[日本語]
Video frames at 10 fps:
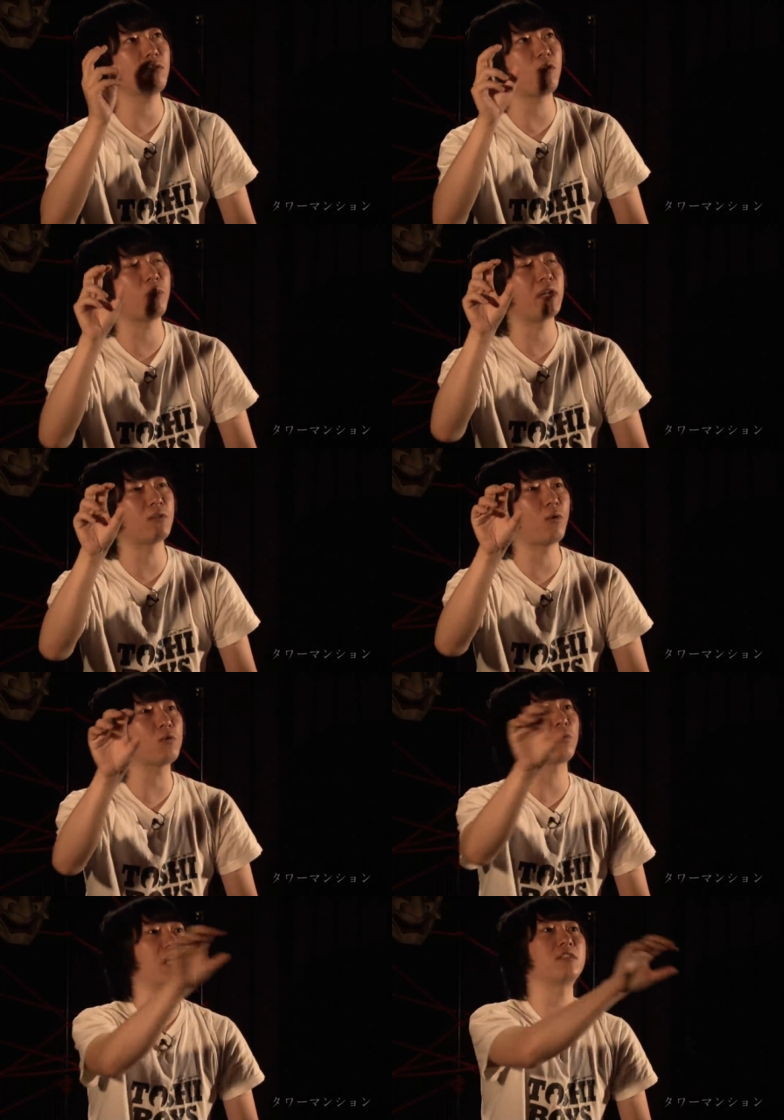のコメント
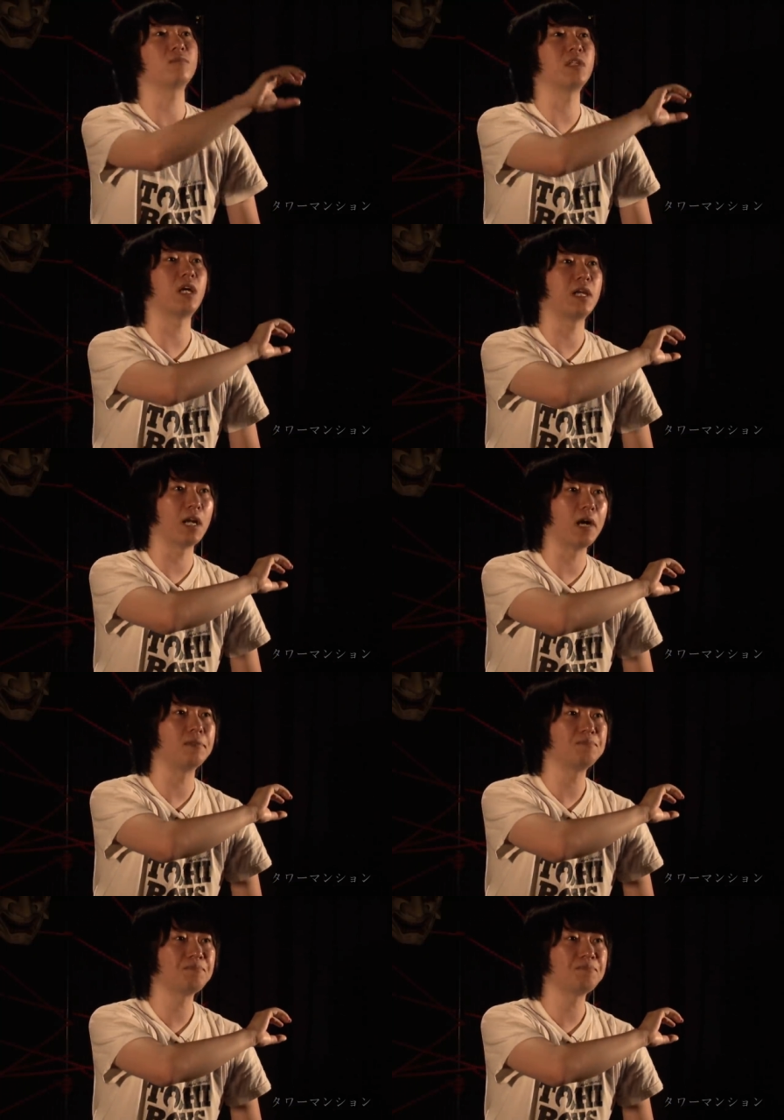ごと消すみたいな。